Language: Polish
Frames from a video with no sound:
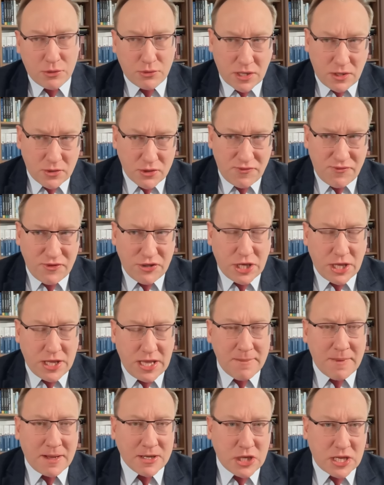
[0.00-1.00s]
Tutaj oczywiście
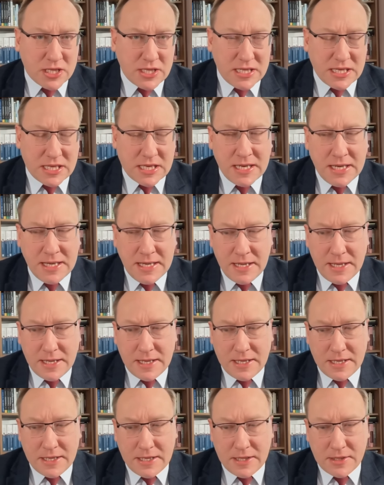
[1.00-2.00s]
nie ma żadnych
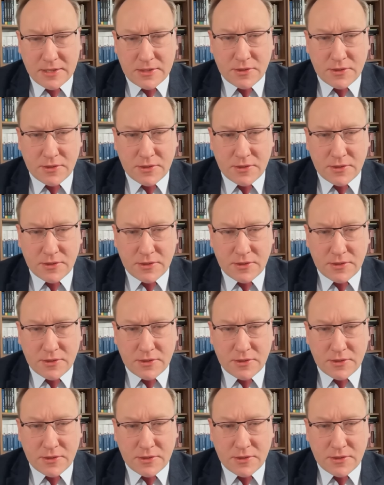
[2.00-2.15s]
e,